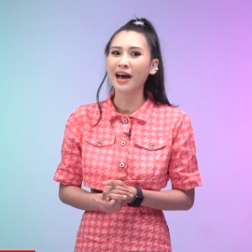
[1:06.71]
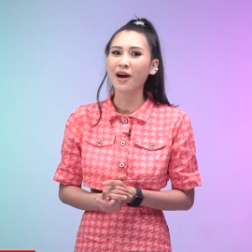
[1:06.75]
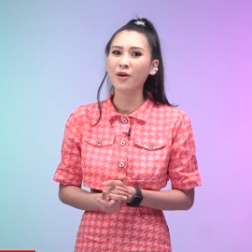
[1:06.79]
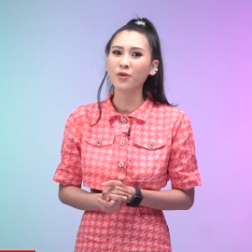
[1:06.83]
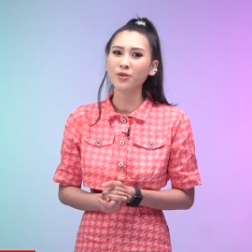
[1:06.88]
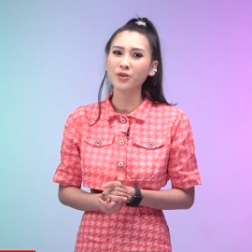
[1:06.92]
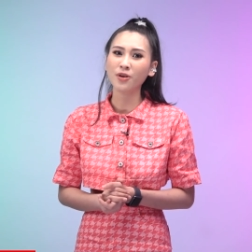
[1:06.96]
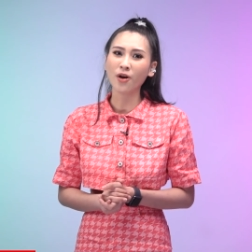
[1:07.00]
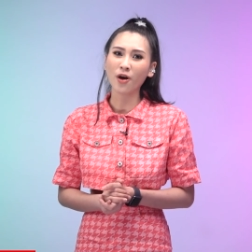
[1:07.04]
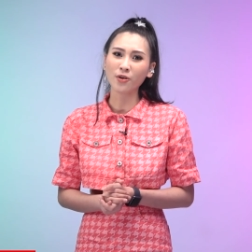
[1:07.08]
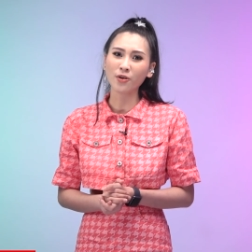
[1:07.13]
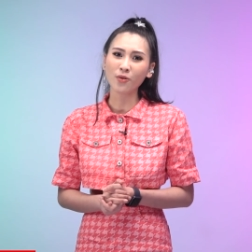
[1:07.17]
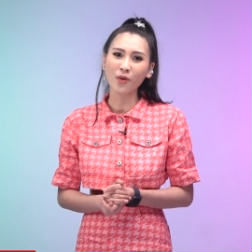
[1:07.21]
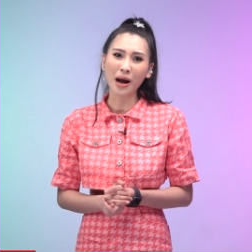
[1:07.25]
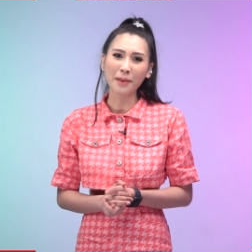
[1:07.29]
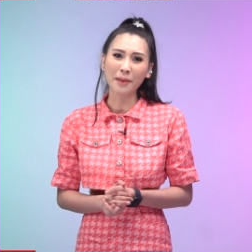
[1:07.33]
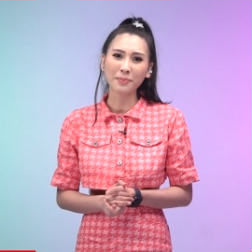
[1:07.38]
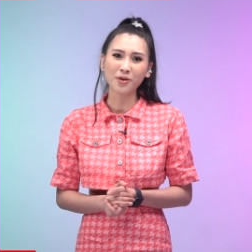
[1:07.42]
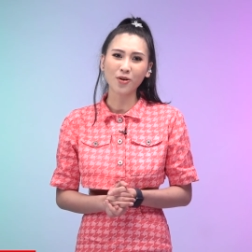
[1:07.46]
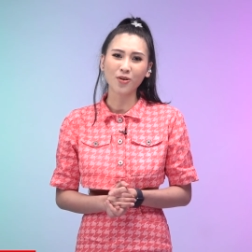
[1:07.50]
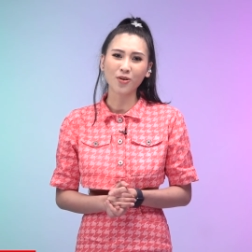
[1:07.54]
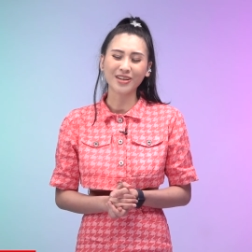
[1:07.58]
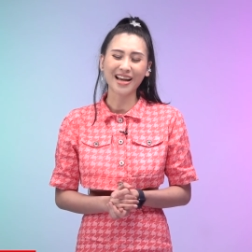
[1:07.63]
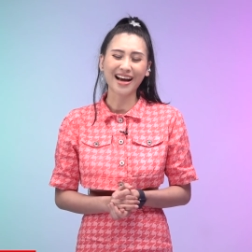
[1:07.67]
เราย้อนค
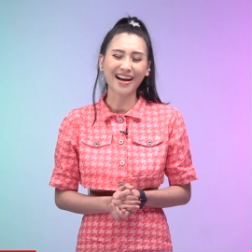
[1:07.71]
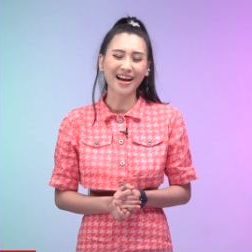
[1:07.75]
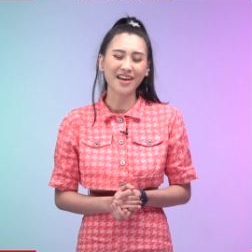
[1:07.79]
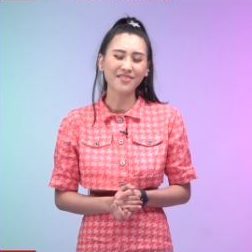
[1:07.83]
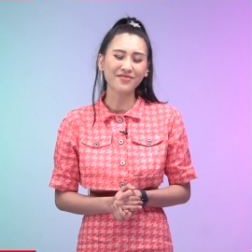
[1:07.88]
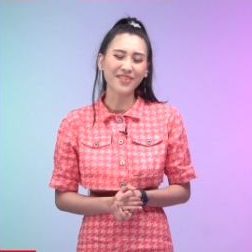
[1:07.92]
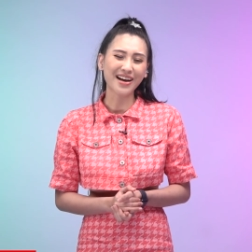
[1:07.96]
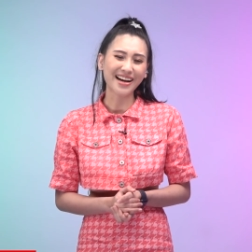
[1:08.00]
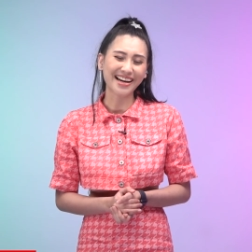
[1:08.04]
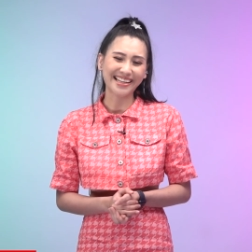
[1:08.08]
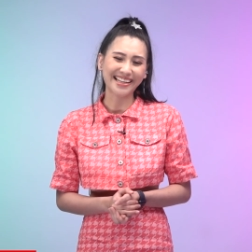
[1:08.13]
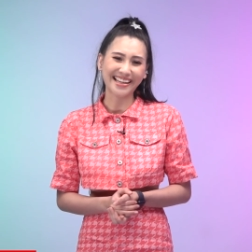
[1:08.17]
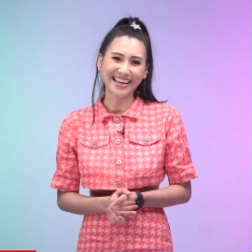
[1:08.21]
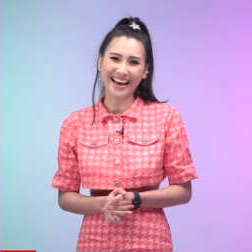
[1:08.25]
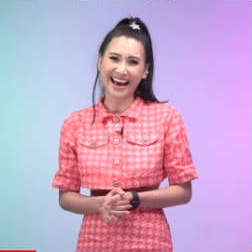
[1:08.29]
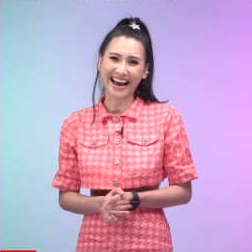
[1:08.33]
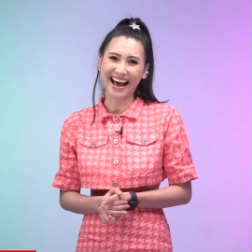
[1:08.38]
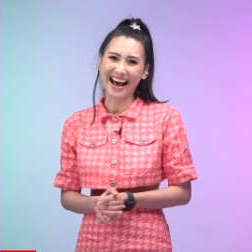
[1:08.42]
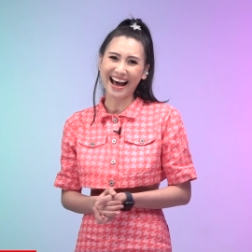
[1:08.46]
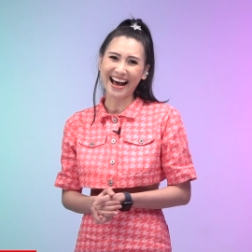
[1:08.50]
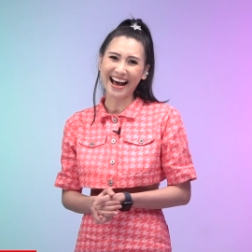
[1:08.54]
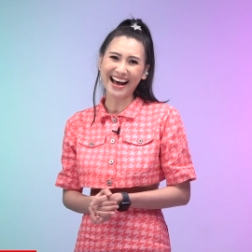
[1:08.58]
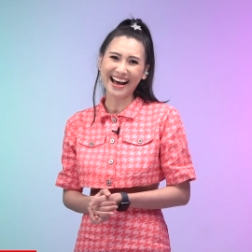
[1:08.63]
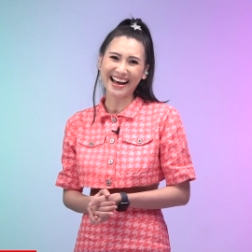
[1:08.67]
วามโด่งดังให้ฟังกันเล
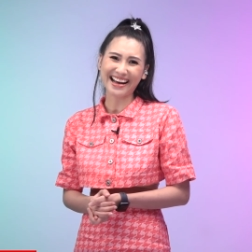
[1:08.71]
ยค่ะ